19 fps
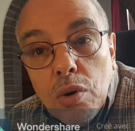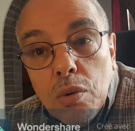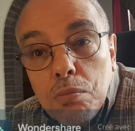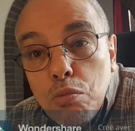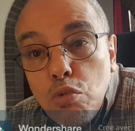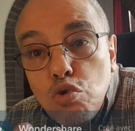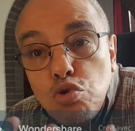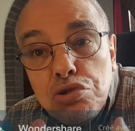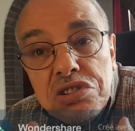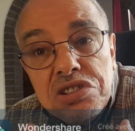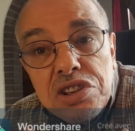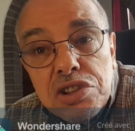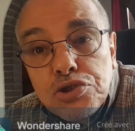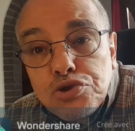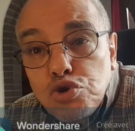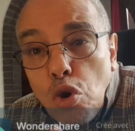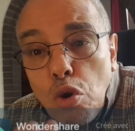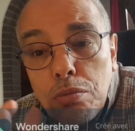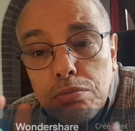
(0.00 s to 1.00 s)
menées
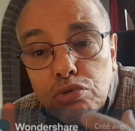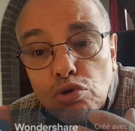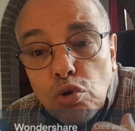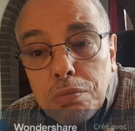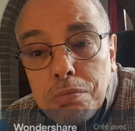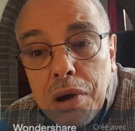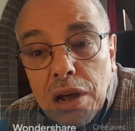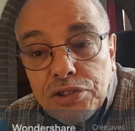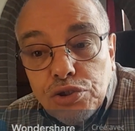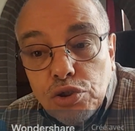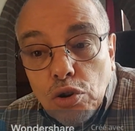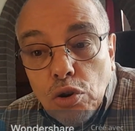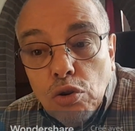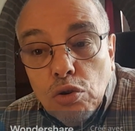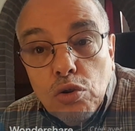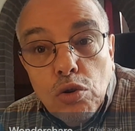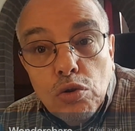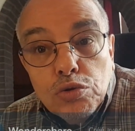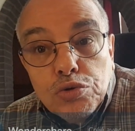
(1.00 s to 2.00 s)
tambour battant
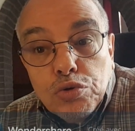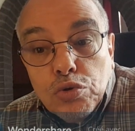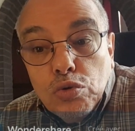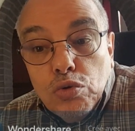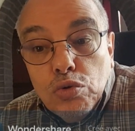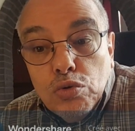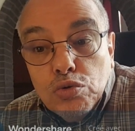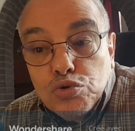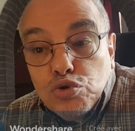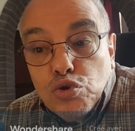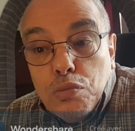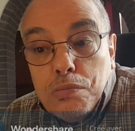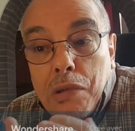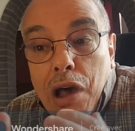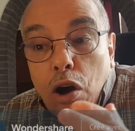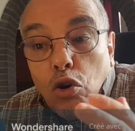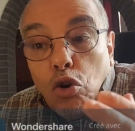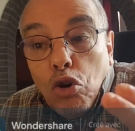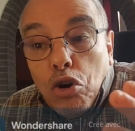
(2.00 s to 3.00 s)
contre ce
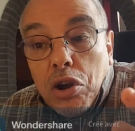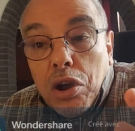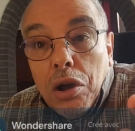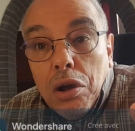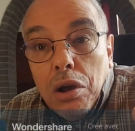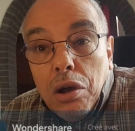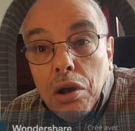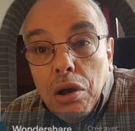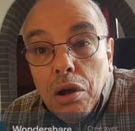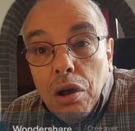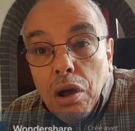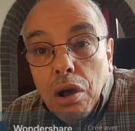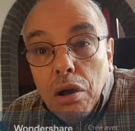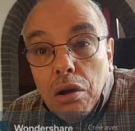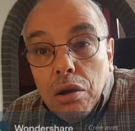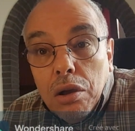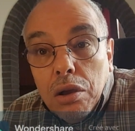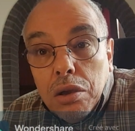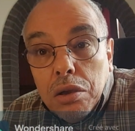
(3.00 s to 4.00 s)
Maroc
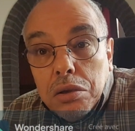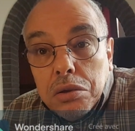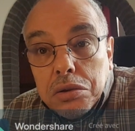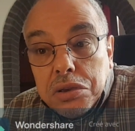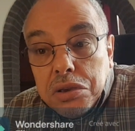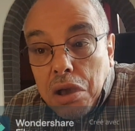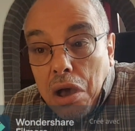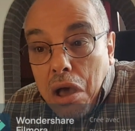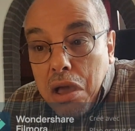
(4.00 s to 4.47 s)
qui a